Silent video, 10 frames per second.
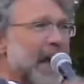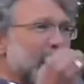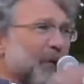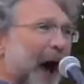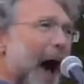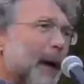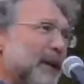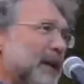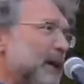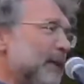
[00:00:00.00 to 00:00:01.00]
Ich frage
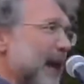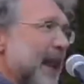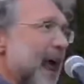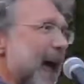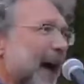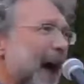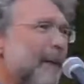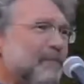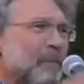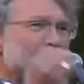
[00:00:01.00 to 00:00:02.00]
mich, liebe
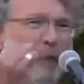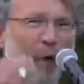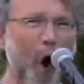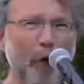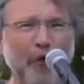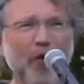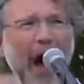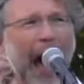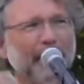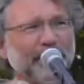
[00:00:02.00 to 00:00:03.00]
Lehrer,
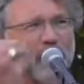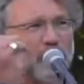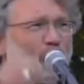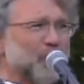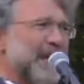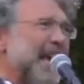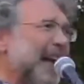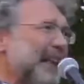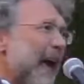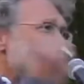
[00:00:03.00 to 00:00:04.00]
Wofür habt ihr
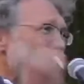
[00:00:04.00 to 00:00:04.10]
studiert,